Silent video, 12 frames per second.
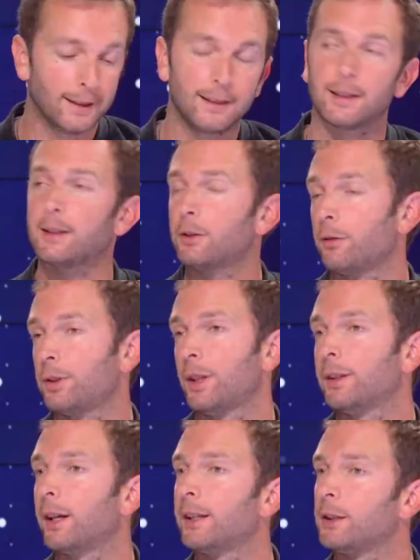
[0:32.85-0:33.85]
Des instances
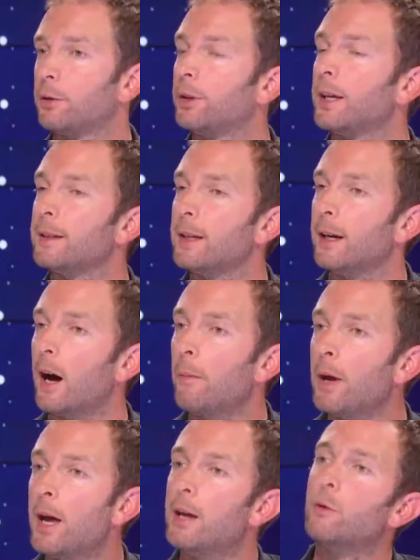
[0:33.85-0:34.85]
internationales s'alarment